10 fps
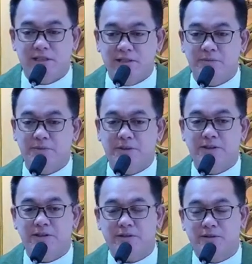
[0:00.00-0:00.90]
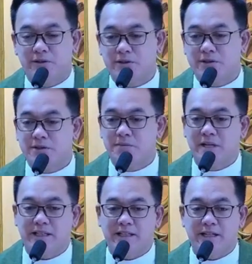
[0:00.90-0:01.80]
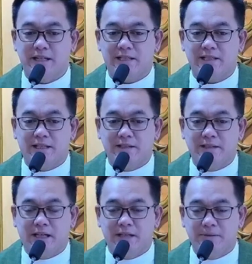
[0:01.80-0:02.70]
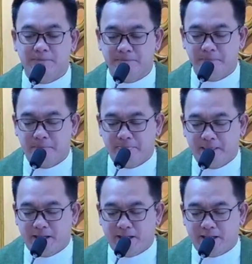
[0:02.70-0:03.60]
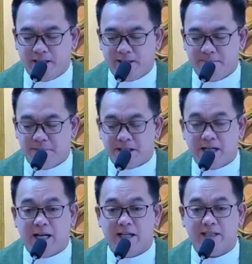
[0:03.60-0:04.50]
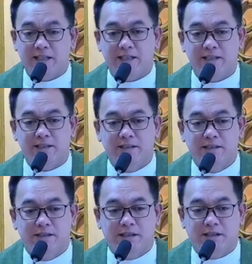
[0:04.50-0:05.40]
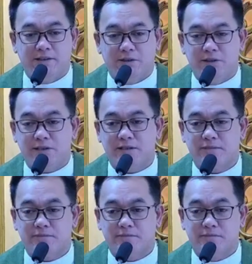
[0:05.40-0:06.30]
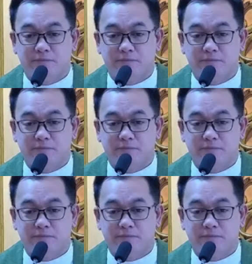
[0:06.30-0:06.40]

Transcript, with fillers: Sa inyo po, kung gusto niyo maranasan ang uh, paghahari ng Diyos,